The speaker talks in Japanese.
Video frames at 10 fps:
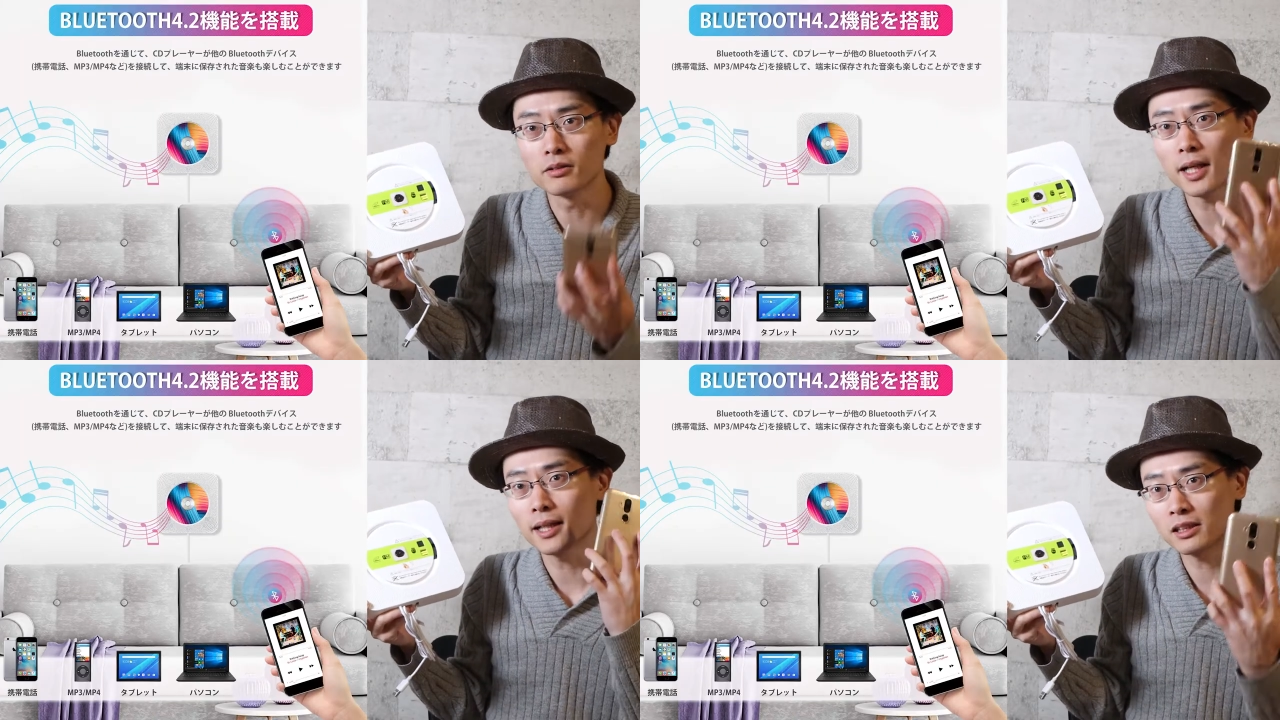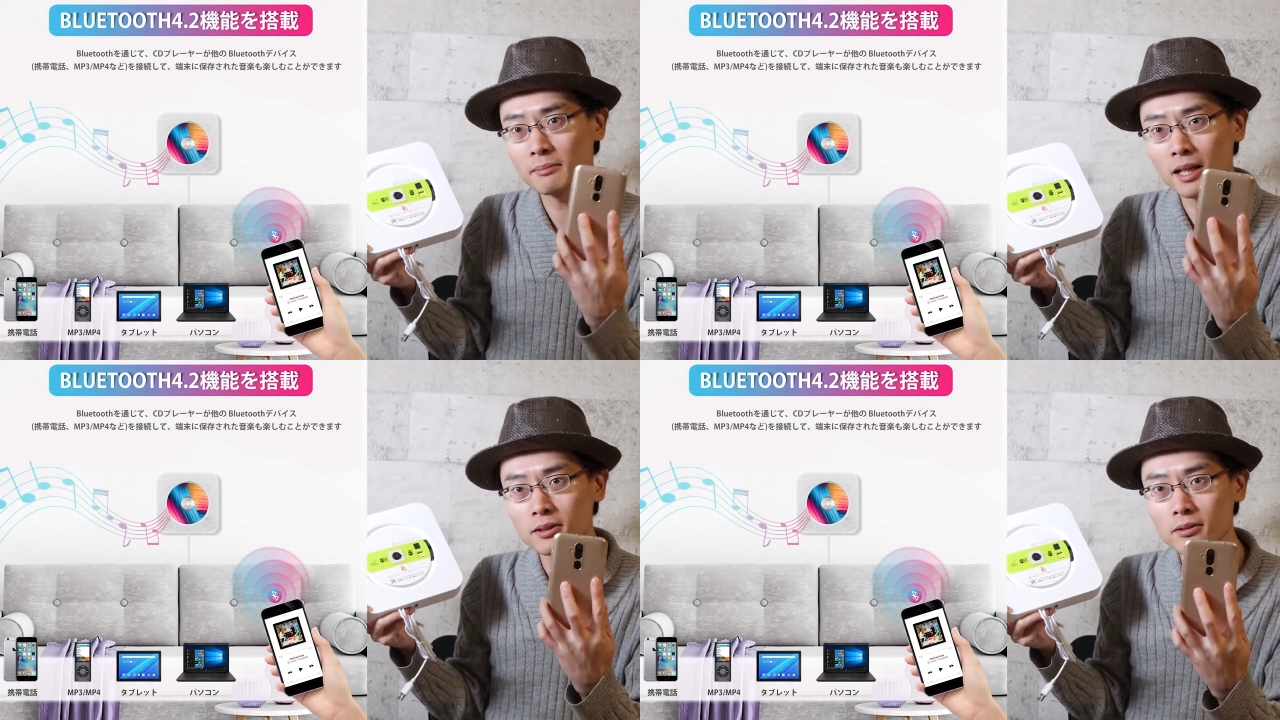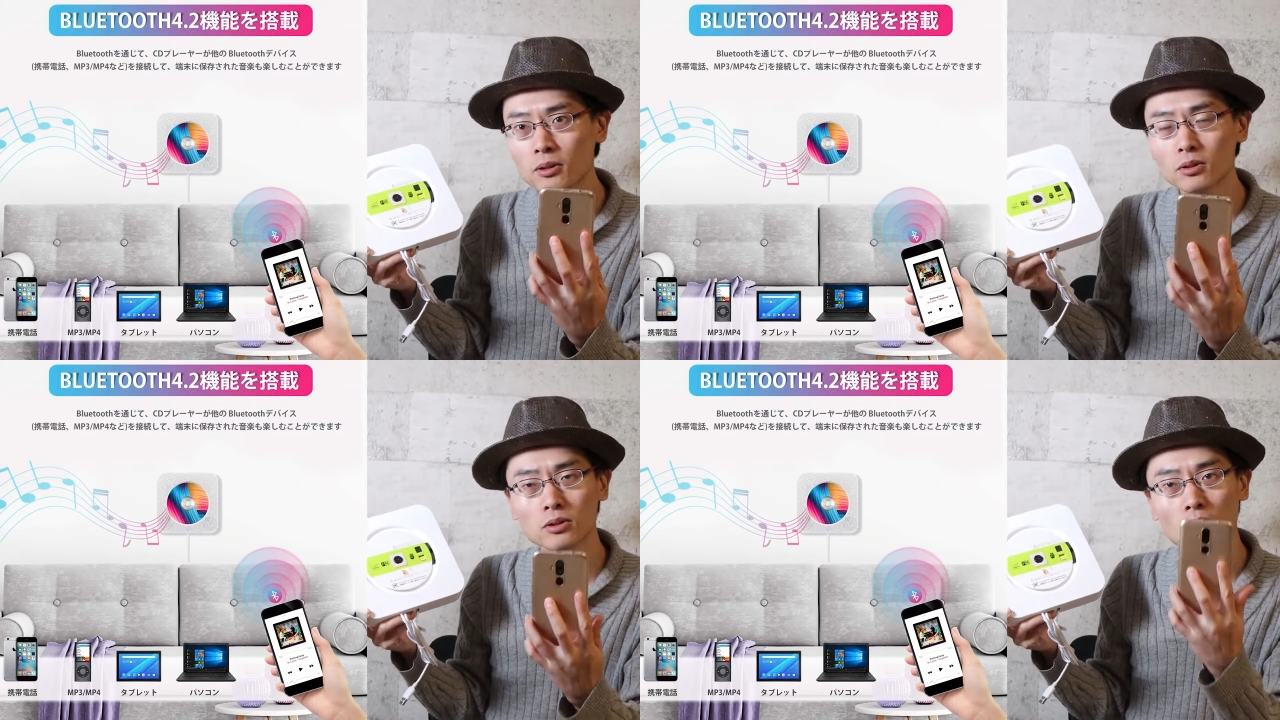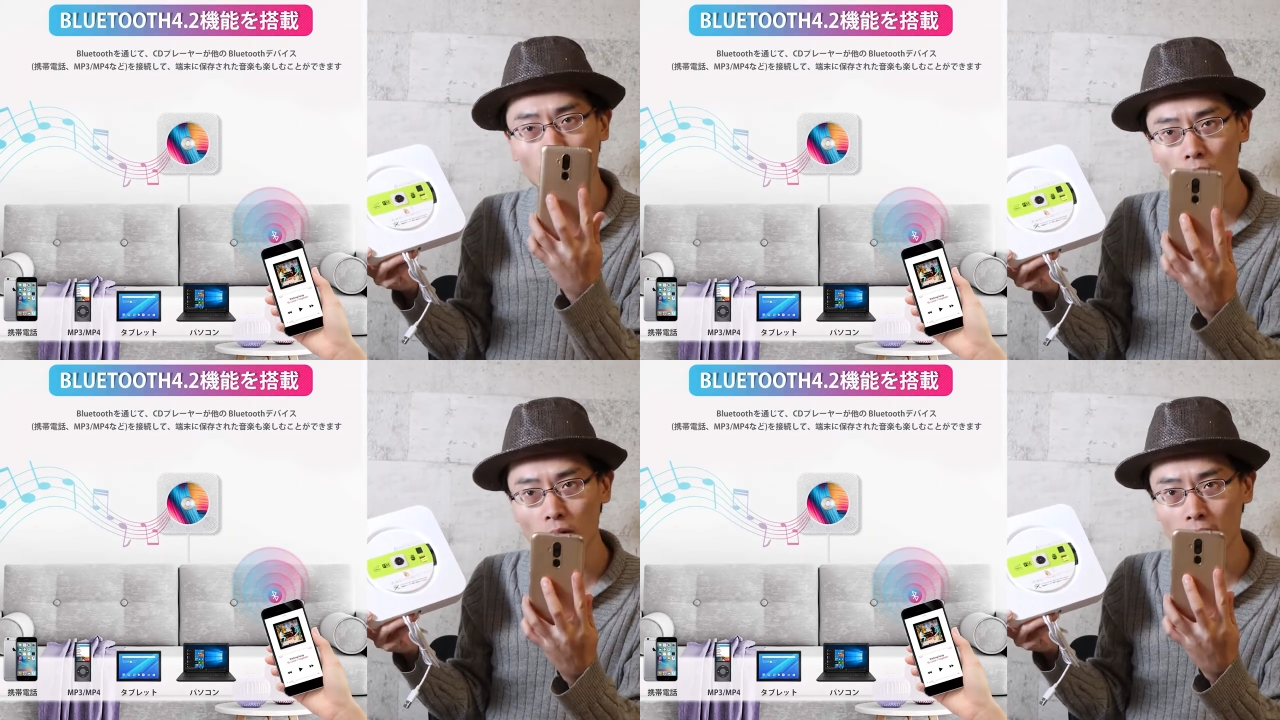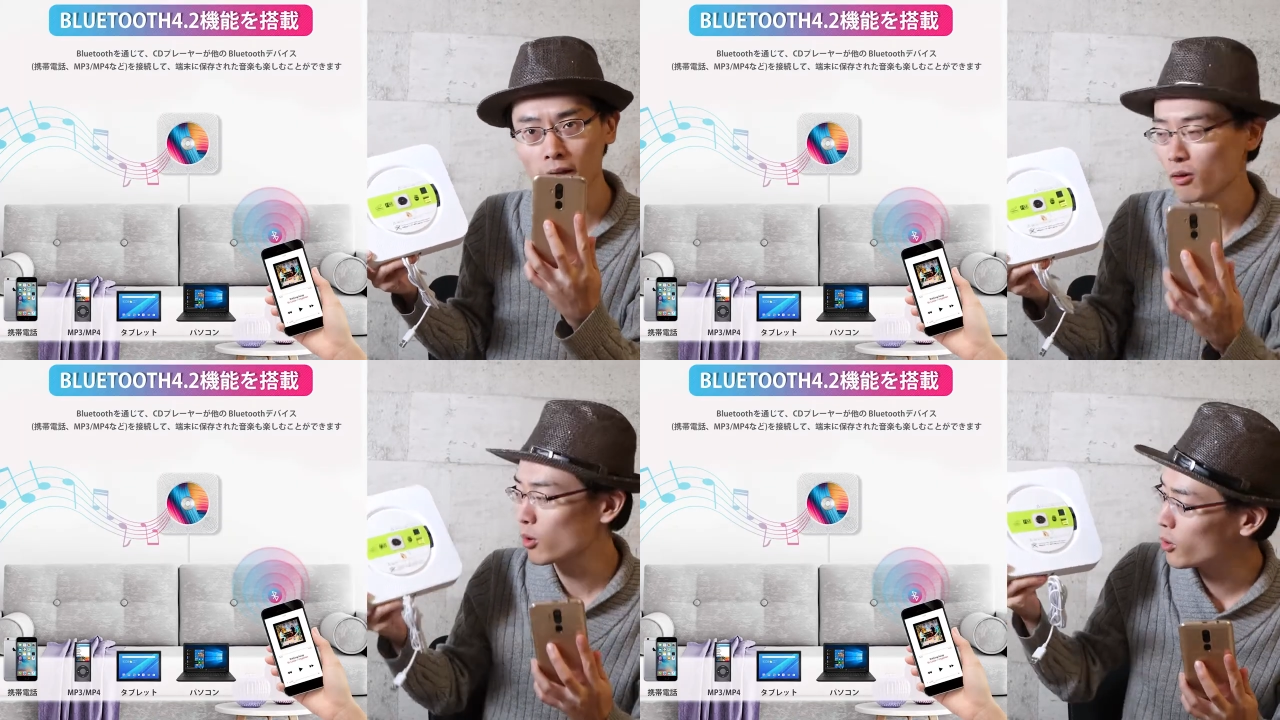だからスマートフォンの音
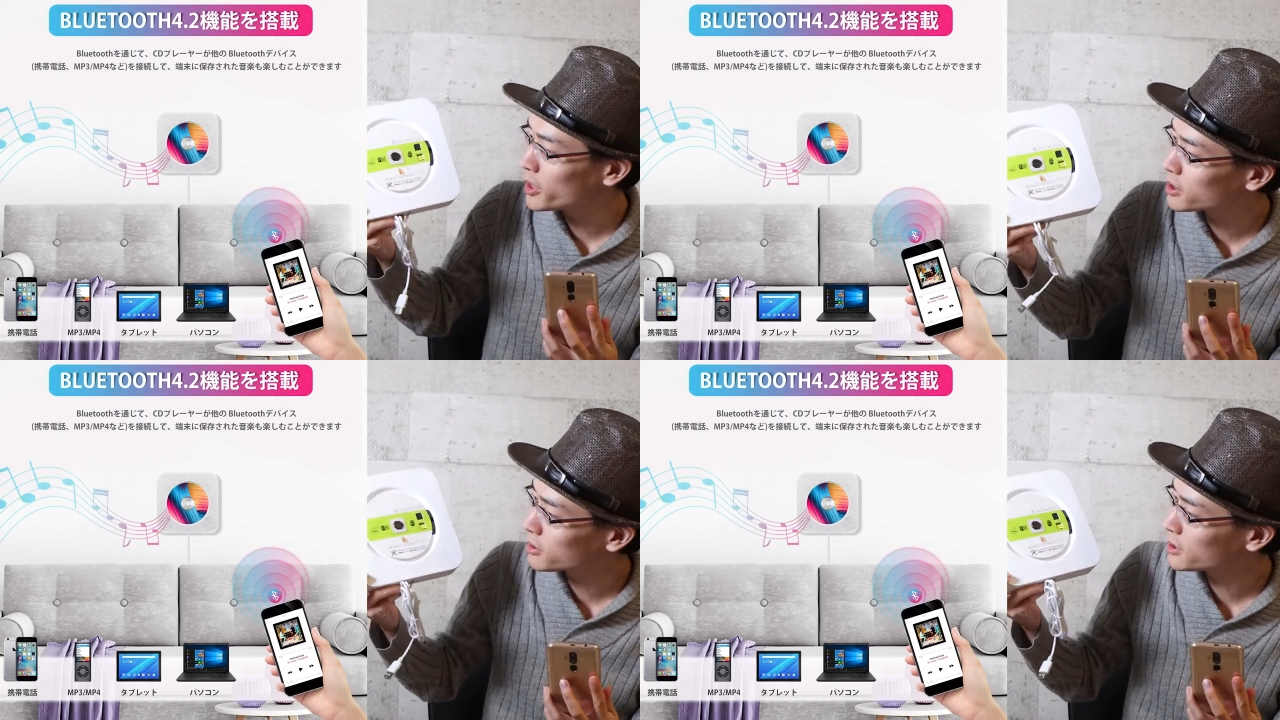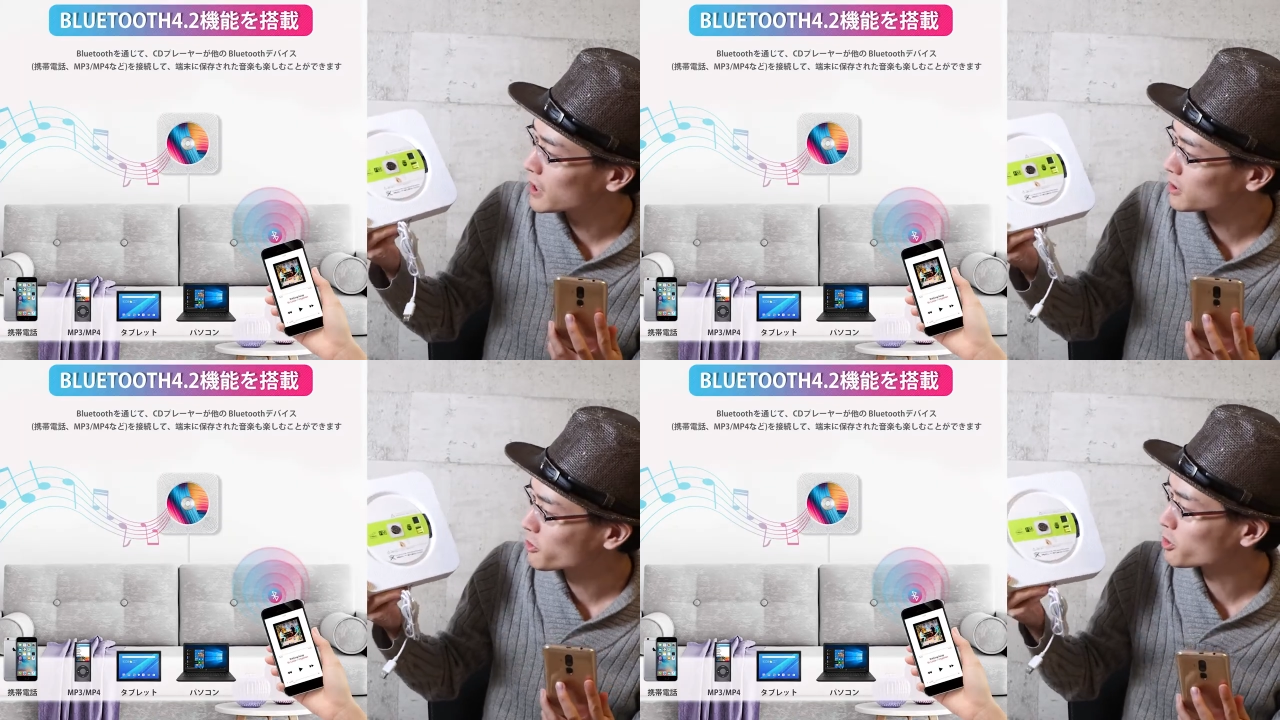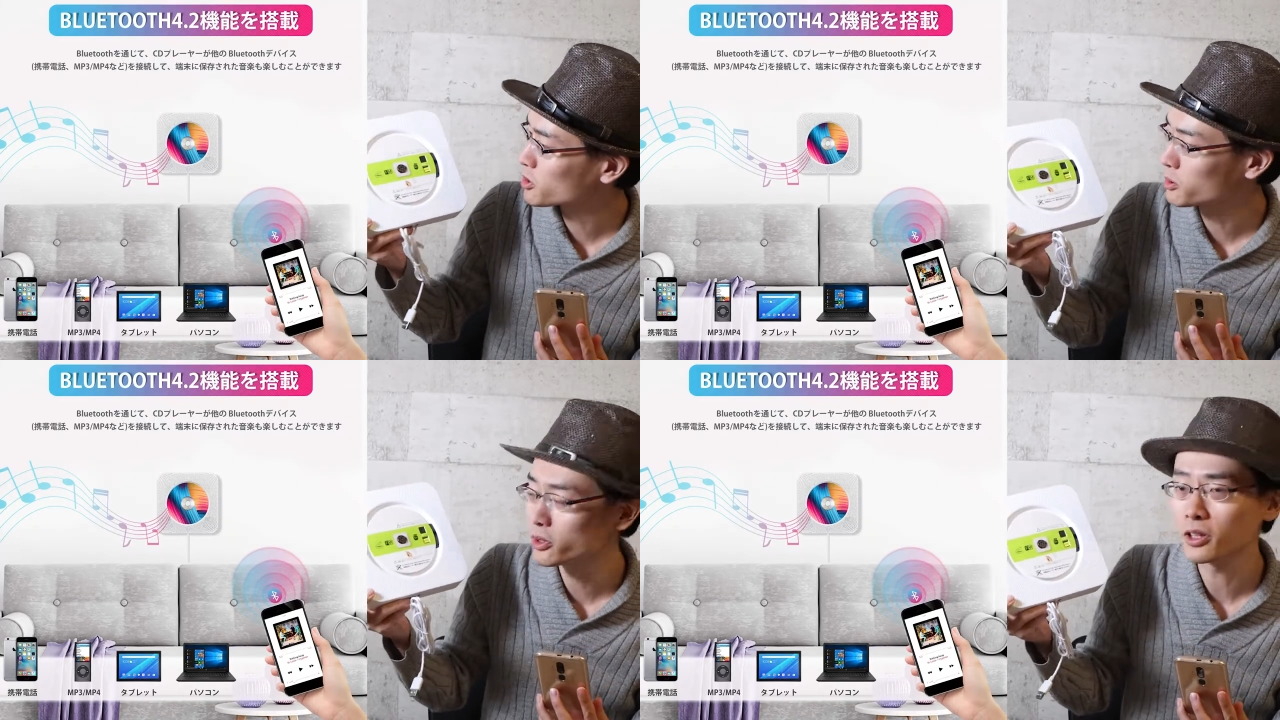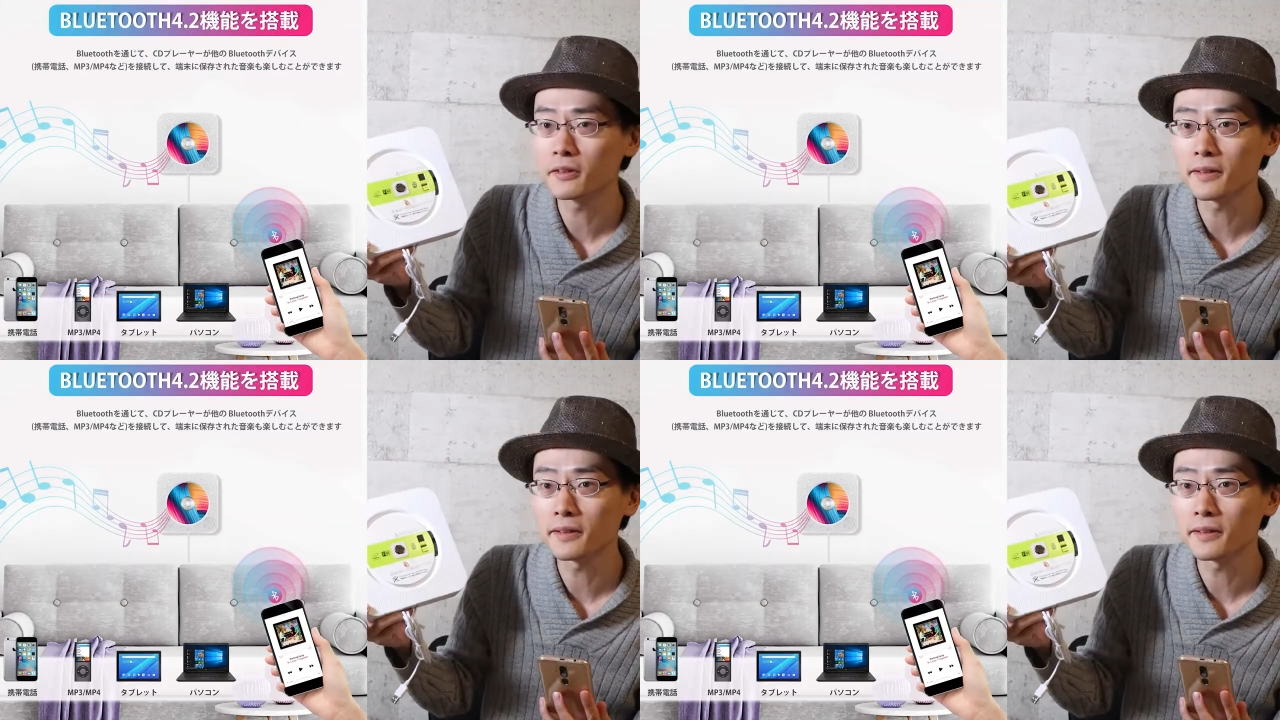源をこいつに接続することによっ